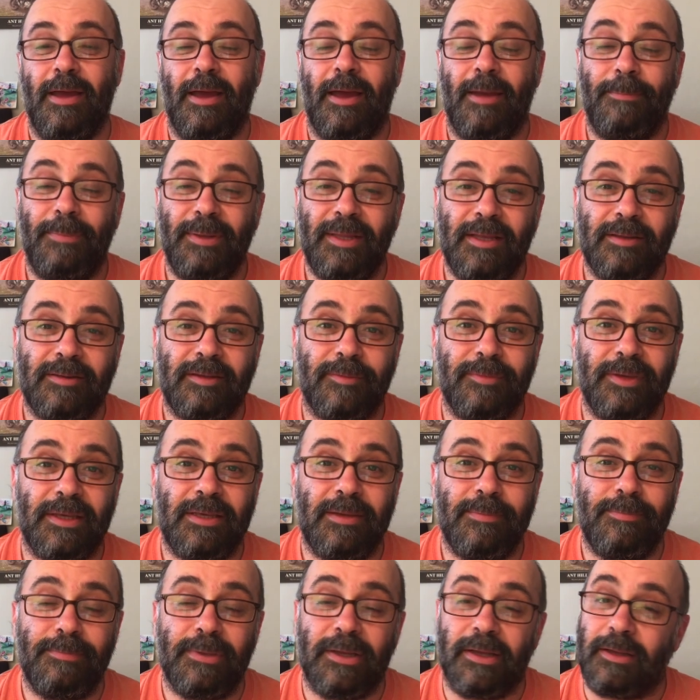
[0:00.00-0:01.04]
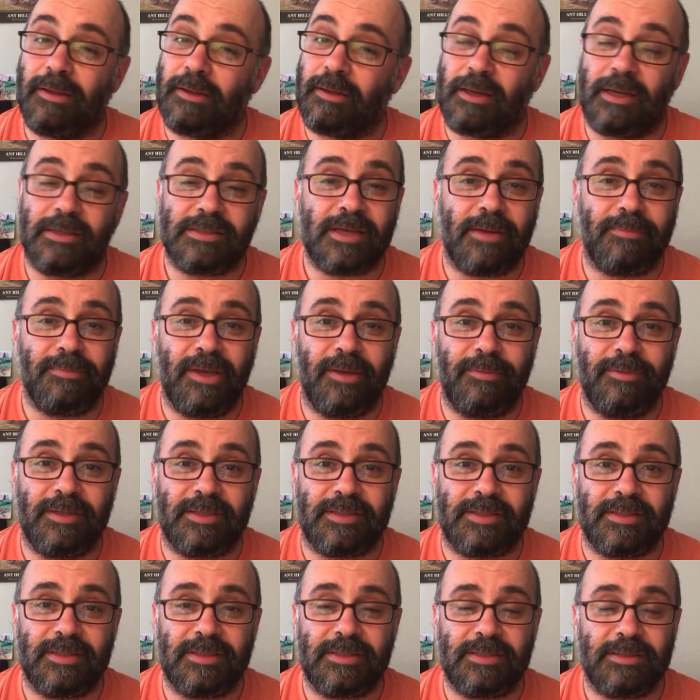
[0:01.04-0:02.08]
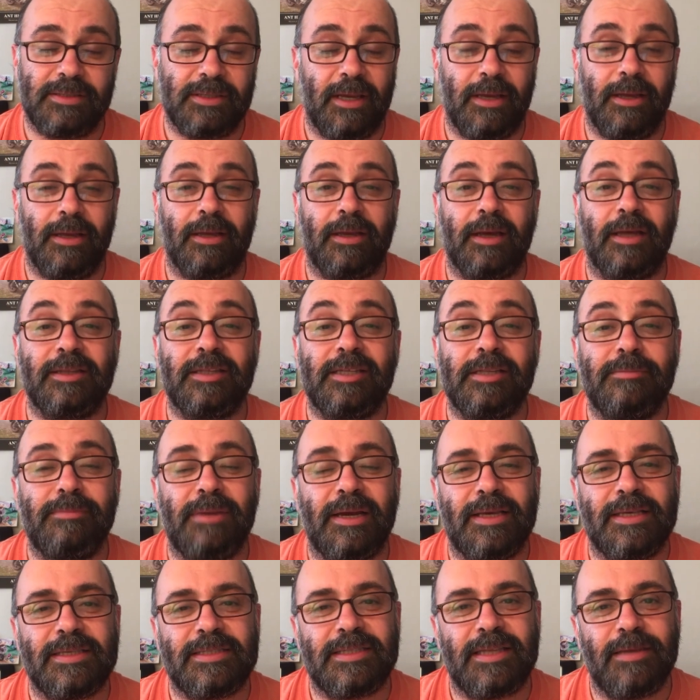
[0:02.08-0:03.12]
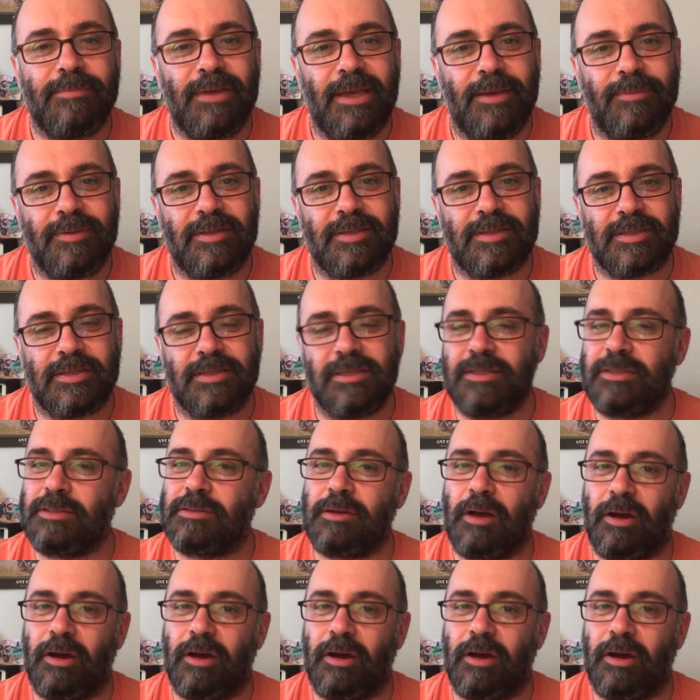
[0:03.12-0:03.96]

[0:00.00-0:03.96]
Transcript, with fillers: Bir de tabii ki kazanmayabilirsiniz, katılmak istemeyebilirsiniz.